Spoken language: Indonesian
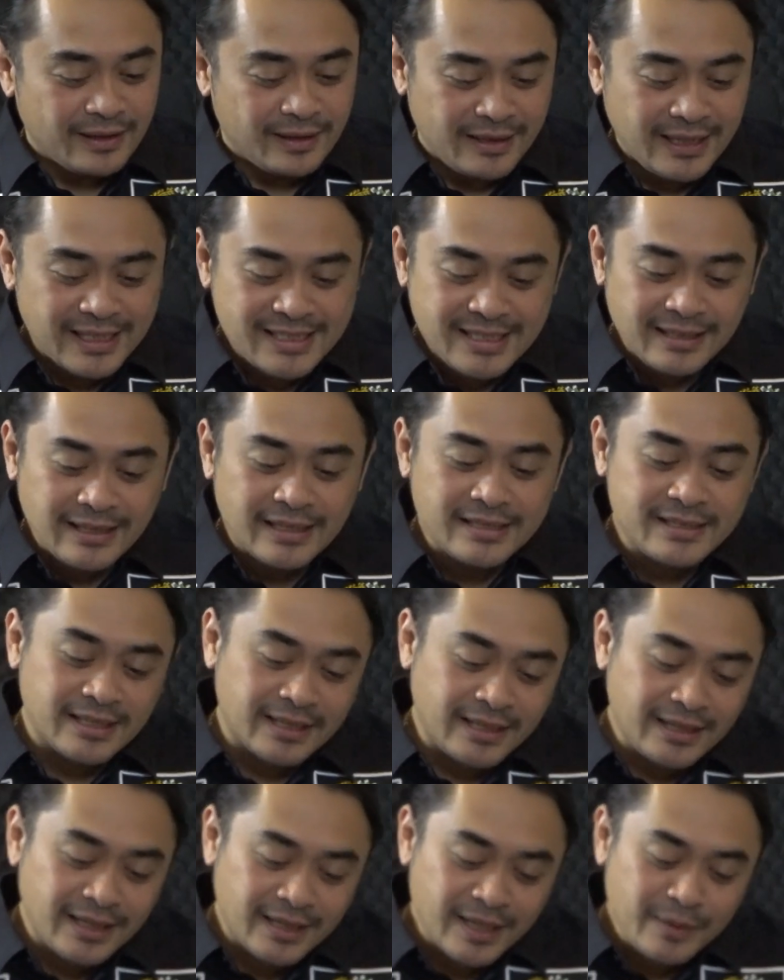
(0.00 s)
Ini
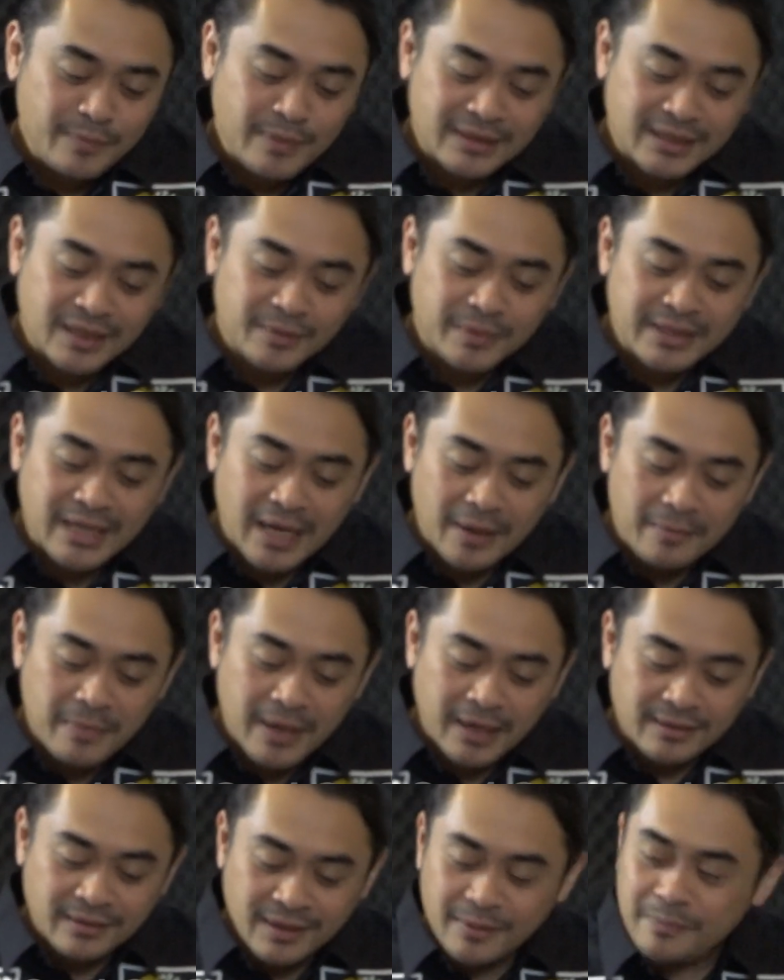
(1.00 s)
ciri-ciri ini mantan
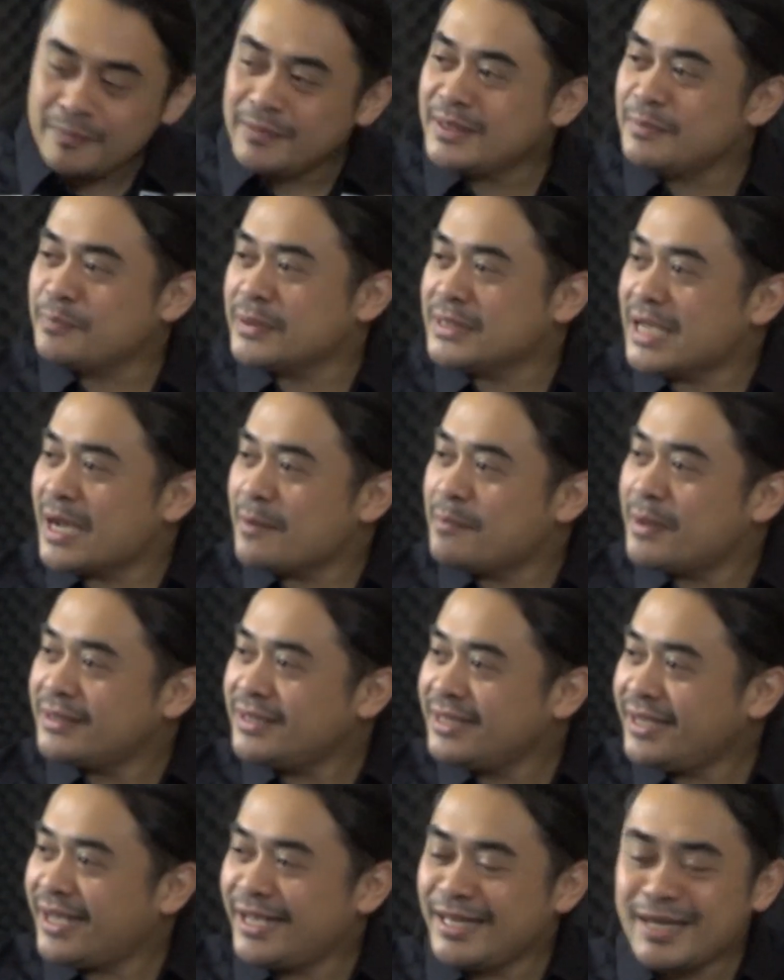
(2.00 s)
pejabat. Ini pejabat
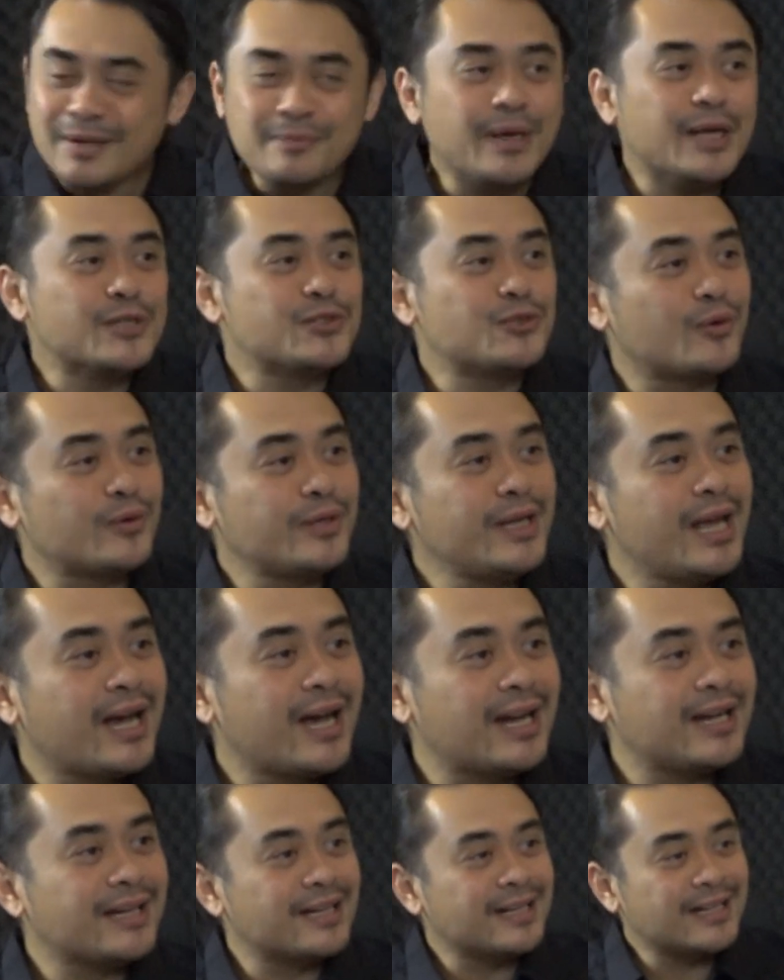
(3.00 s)
ini kayaknya besok nih
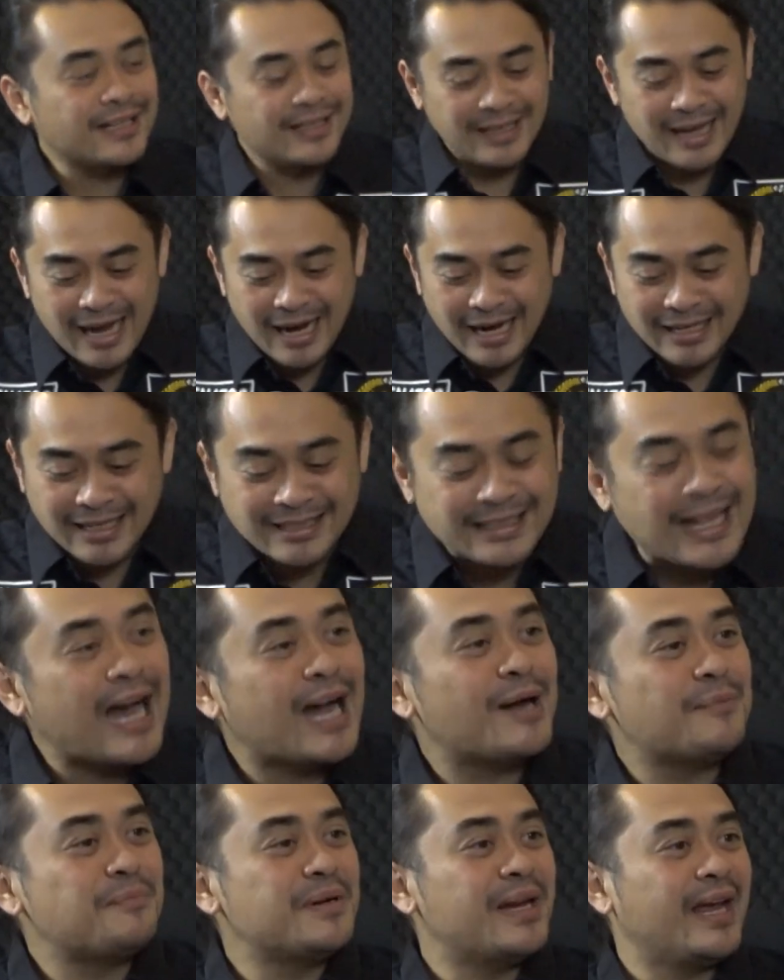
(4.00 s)
akan ke, akan
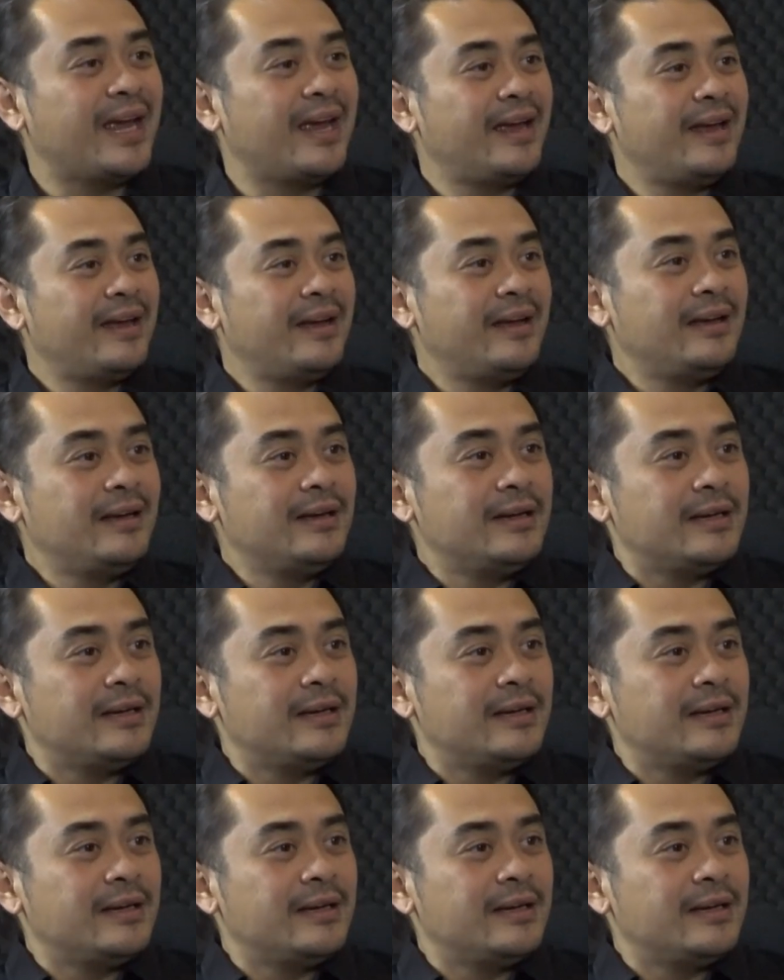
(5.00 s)
ketangkep deh. Hmm.